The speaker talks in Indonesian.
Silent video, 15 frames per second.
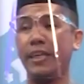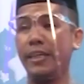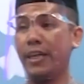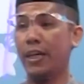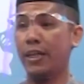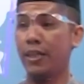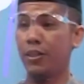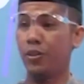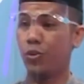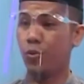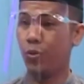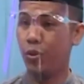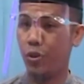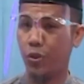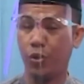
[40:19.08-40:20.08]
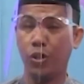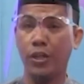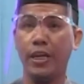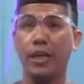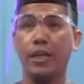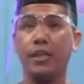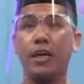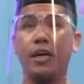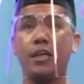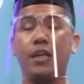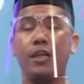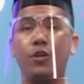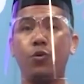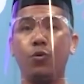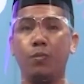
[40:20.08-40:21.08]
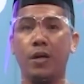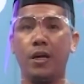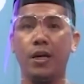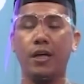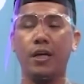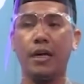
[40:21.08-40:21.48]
yang ada di studio dengan yang ada di rumah,